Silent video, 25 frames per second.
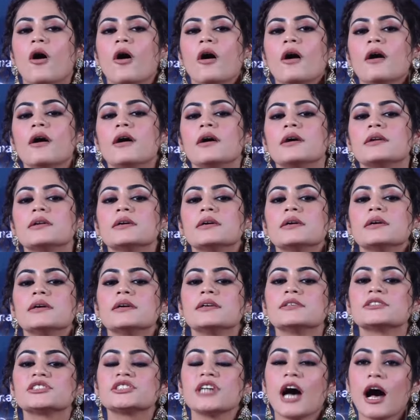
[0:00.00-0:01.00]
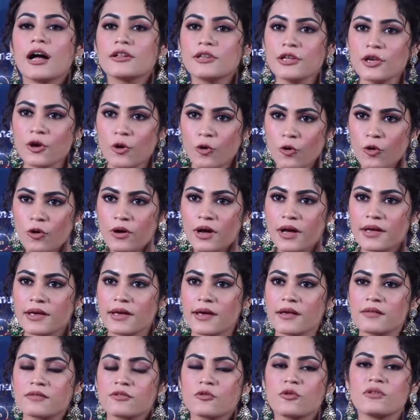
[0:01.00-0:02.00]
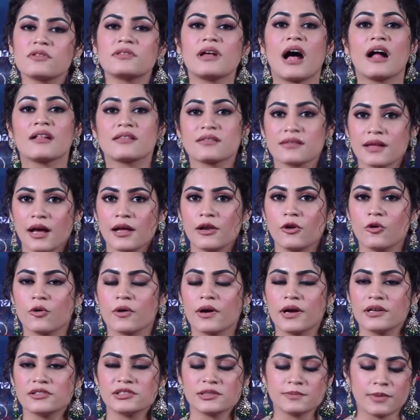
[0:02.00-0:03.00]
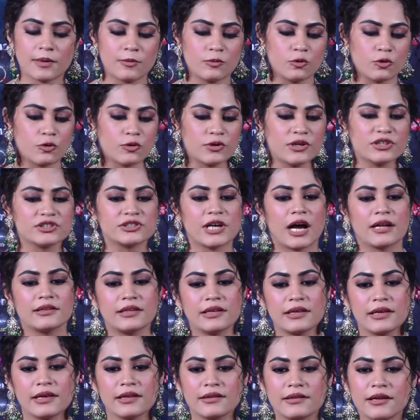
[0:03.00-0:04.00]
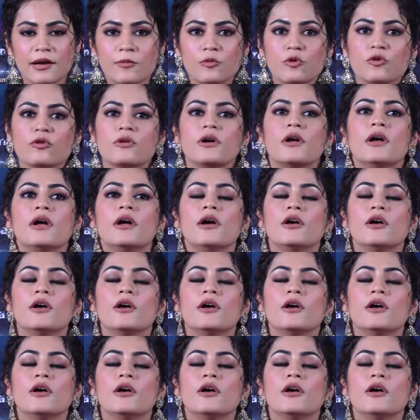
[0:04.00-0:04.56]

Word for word: और शादी हो गई है इसको सात साल हो गया जब हम लोगों ने शादी की थी हम लोग